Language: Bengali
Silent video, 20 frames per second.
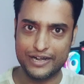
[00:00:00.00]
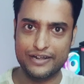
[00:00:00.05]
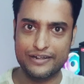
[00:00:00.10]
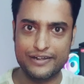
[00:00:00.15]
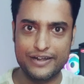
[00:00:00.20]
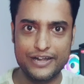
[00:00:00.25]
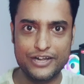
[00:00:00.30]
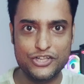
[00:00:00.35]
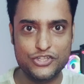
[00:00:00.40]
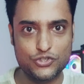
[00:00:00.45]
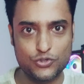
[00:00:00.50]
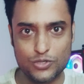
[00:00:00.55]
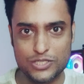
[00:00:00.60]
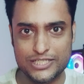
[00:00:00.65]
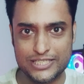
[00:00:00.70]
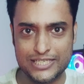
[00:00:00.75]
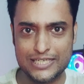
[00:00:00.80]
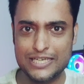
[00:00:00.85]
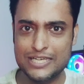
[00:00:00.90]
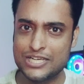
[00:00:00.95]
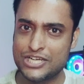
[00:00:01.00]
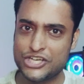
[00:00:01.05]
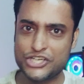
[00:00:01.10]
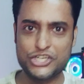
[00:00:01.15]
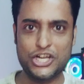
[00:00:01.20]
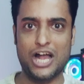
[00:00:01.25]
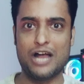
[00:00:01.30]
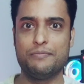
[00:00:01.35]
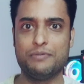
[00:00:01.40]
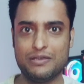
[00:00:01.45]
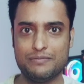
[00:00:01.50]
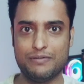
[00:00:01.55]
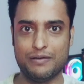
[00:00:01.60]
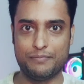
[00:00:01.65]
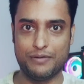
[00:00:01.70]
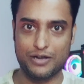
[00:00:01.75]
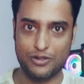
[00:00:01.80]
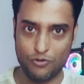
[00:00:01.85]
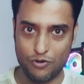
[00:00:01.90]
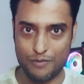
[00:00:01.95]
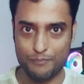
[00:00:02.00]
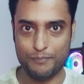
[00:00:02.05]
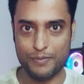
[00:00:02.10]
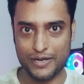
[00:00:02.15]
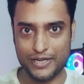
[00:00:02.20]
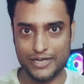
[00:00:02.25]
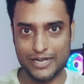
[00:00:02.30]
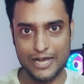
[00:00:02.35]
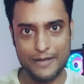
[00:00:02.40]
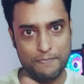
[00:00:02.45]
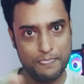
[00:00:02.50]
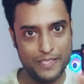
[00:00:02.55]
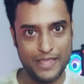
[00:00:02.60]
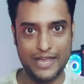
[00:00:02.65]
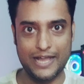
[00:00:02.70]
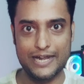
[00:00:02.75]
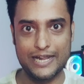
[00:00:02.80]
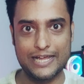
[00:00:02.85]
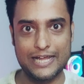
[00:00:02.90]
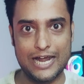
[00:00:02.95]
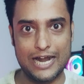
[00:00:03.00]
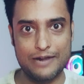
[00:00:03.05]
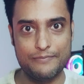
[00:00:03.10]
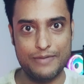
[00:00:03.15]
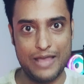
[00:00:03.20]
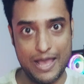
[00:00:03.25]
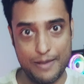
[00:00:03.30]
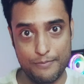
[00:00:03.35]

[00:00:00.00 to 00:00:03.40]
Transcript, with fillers: একটা ট্রেন্ড চলছে স্বাভাবিক ব্যাপার কোম্পানিরা এখানে কার্ভ